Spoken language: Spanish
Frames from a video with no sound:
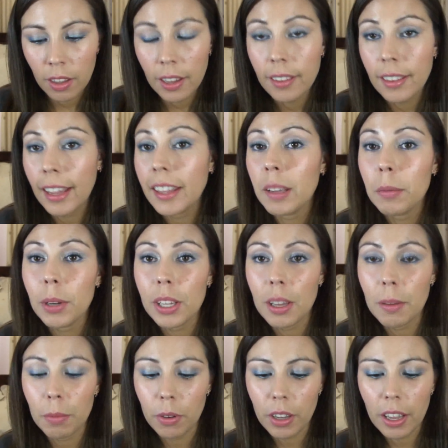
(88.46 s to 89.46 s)
está este, por
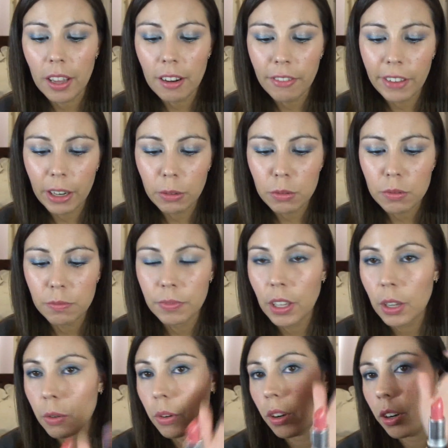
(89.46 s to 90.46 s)
ejemplo, que es el Venus,
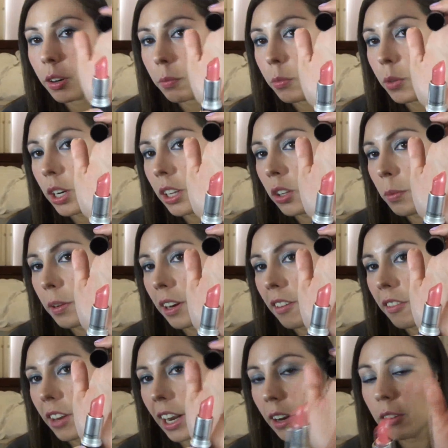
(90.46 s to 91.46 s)
que es un color muy lindo para
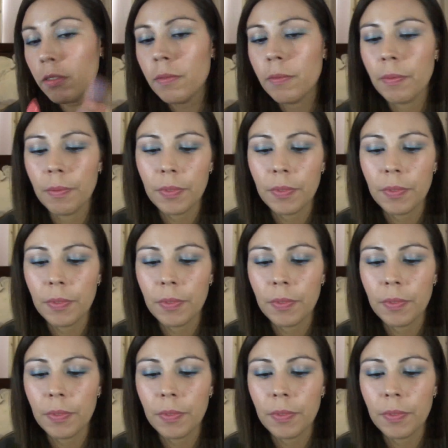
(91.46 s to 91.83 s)
el verano.